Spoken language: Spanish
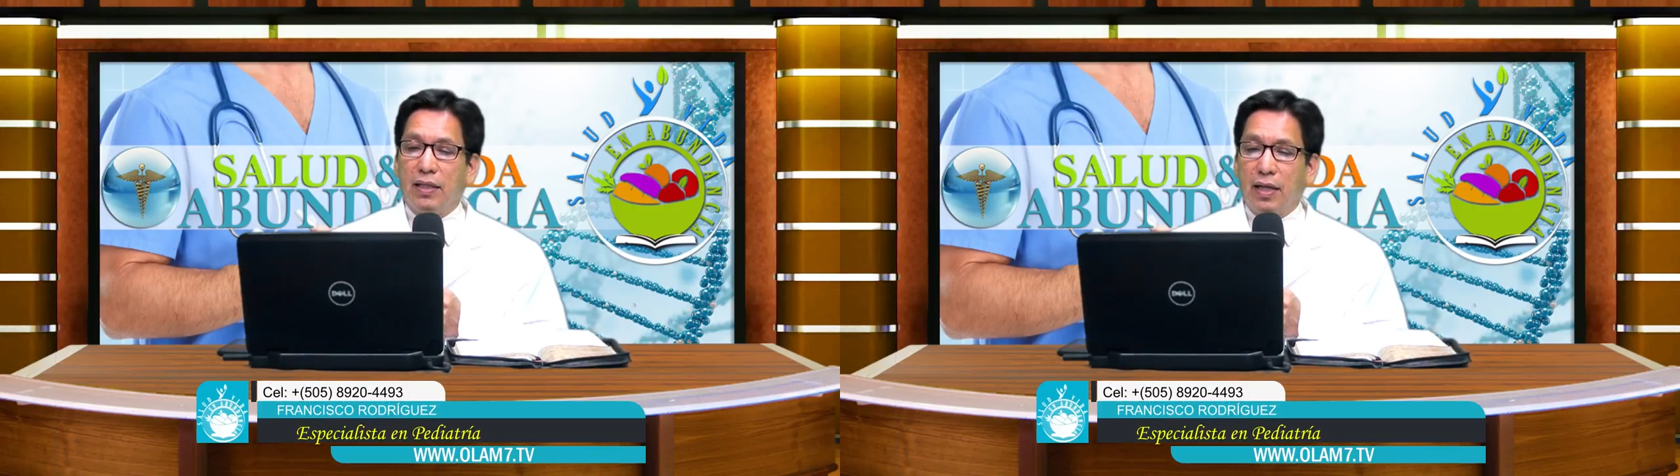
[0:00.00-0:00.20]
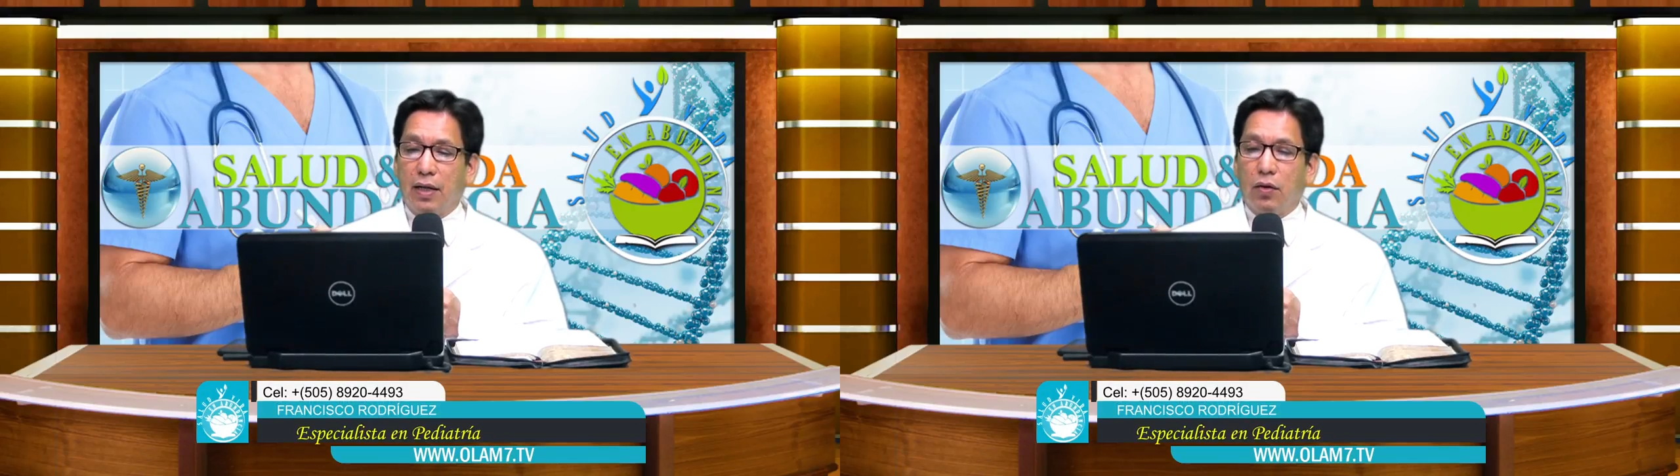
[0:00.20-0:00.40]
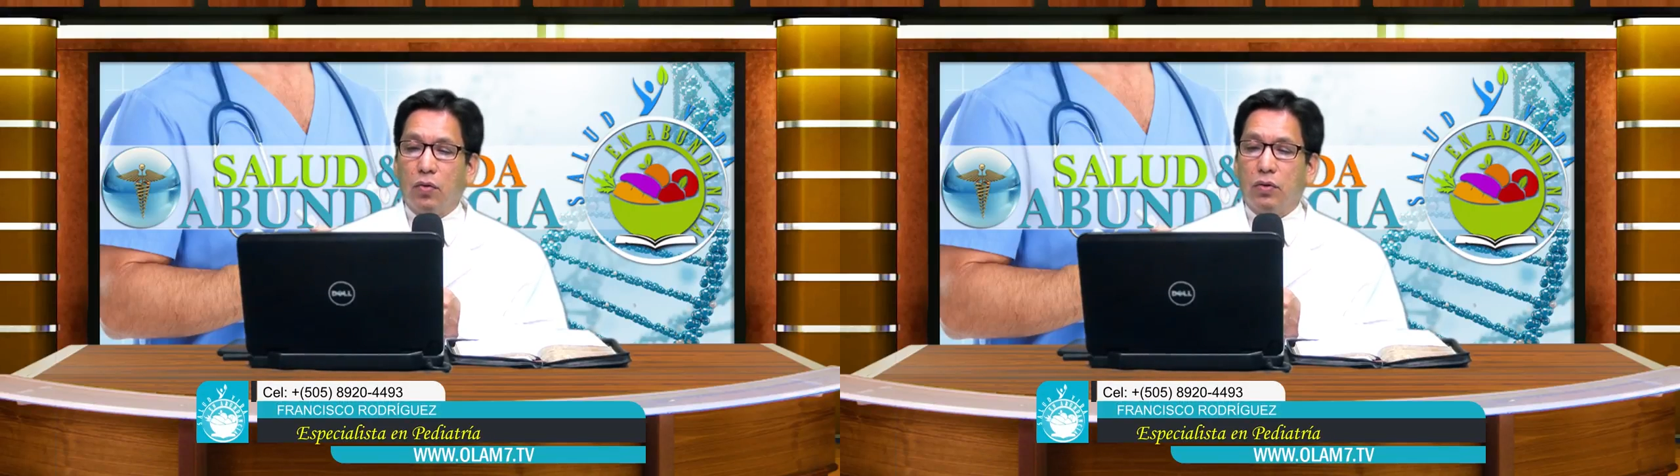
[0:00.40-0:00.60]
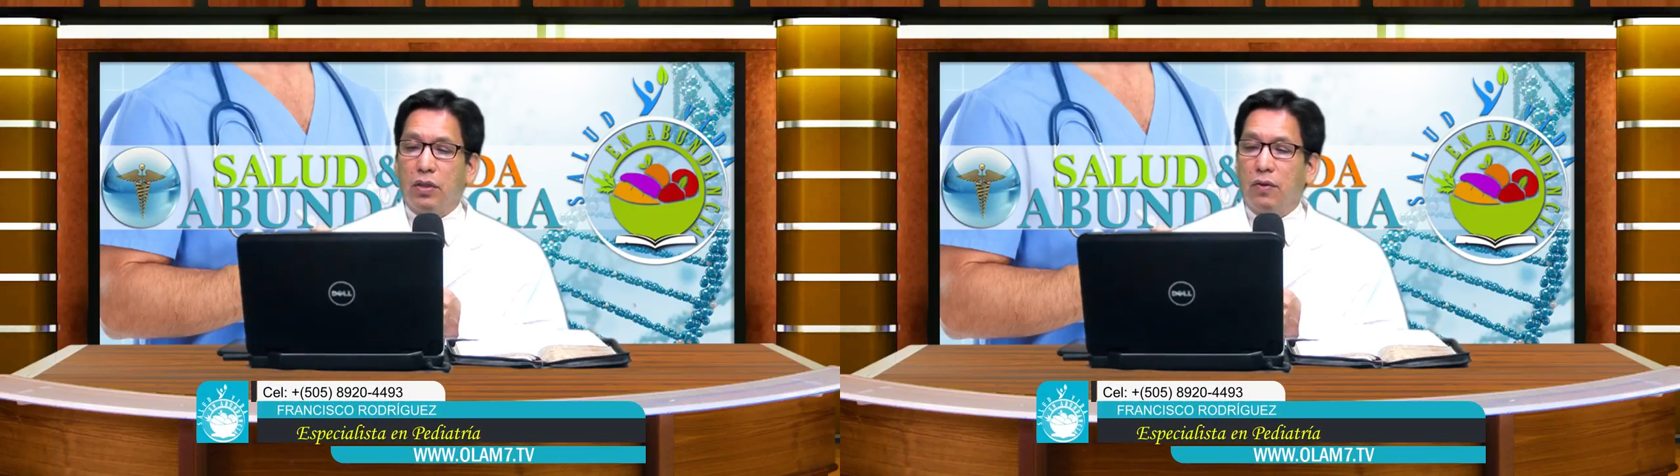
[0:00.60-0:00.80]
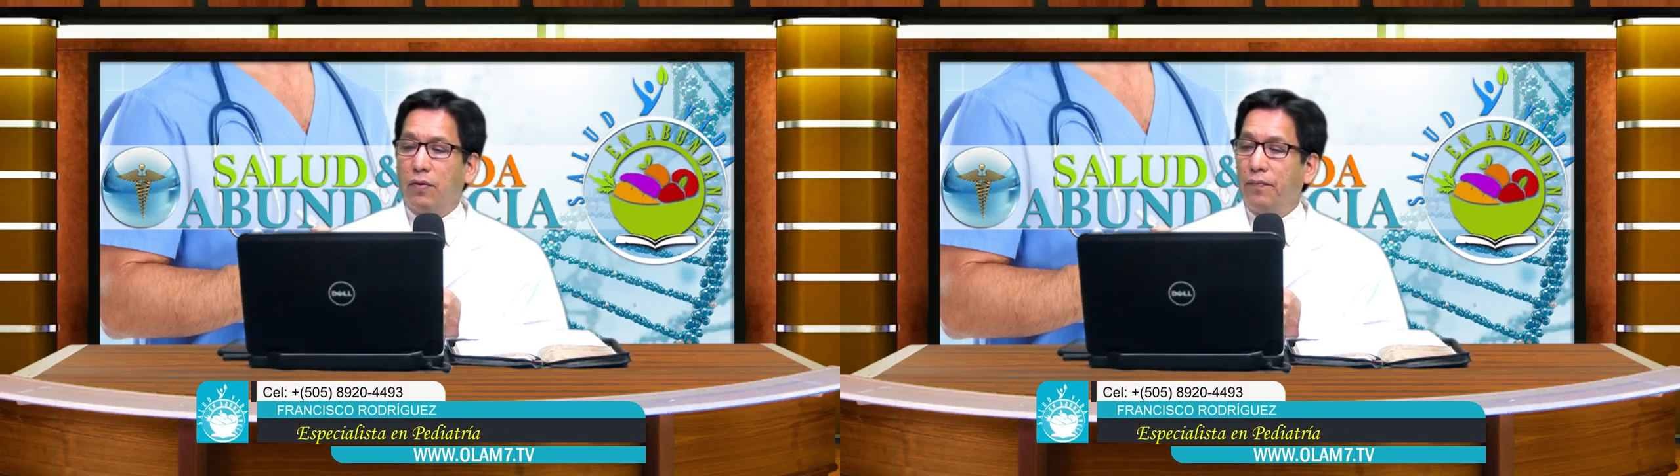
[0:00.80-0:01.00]

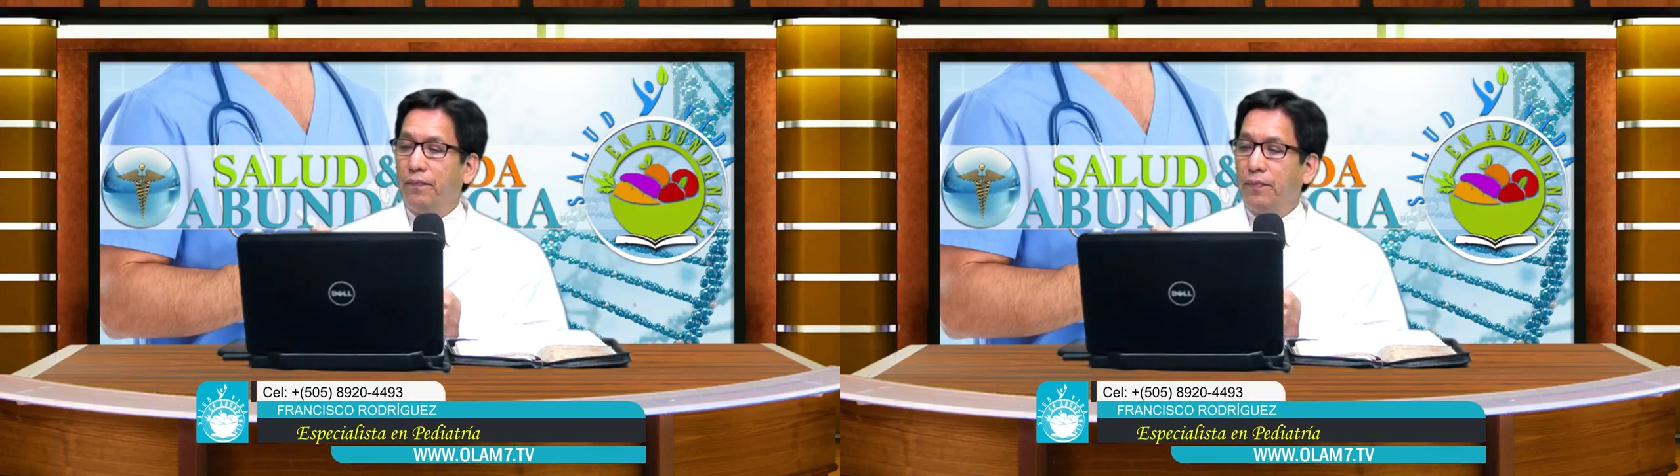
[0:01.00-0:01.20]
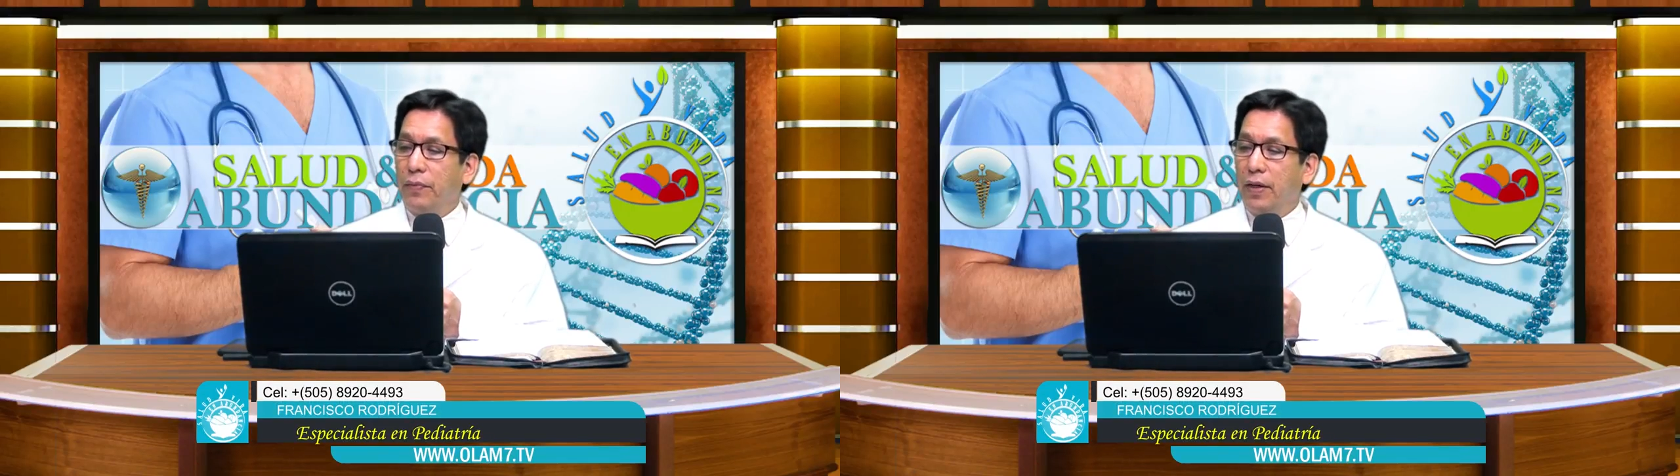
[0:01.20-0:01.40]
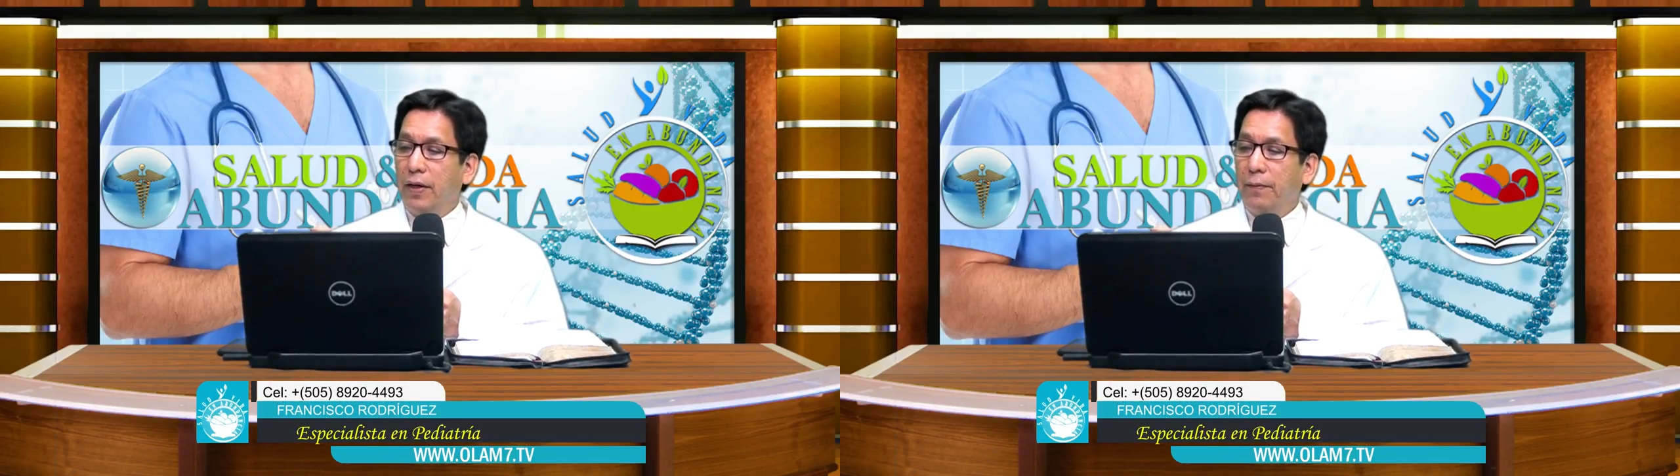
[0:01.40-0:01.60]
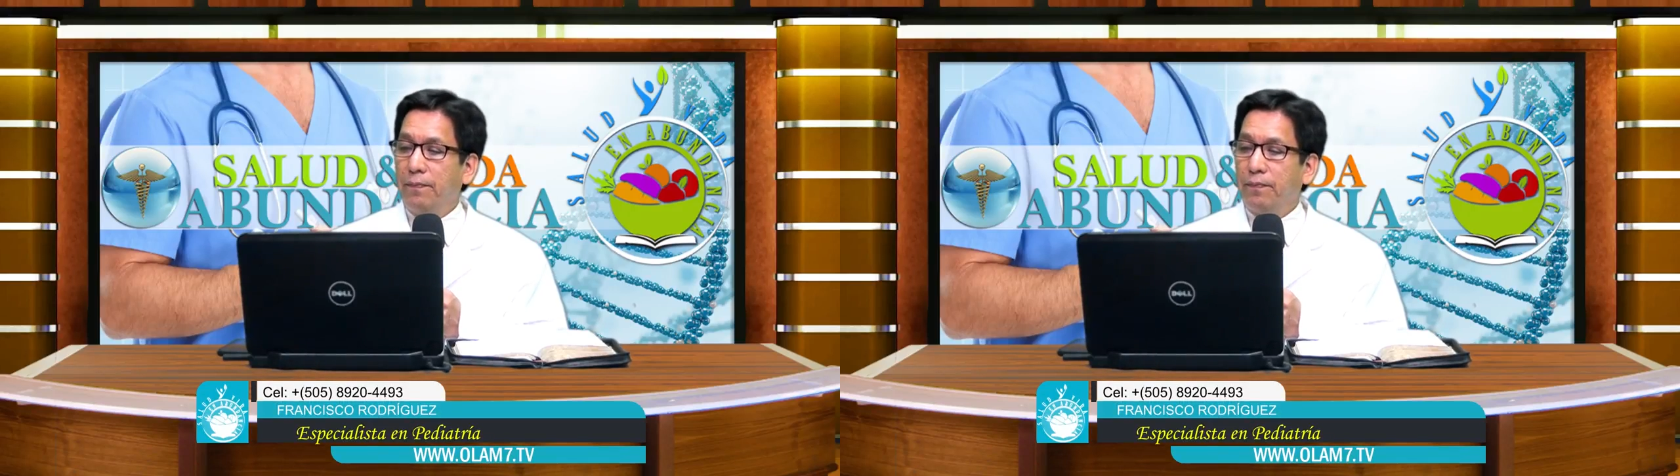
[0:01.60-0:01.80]
diagnóstico. ¿Ya?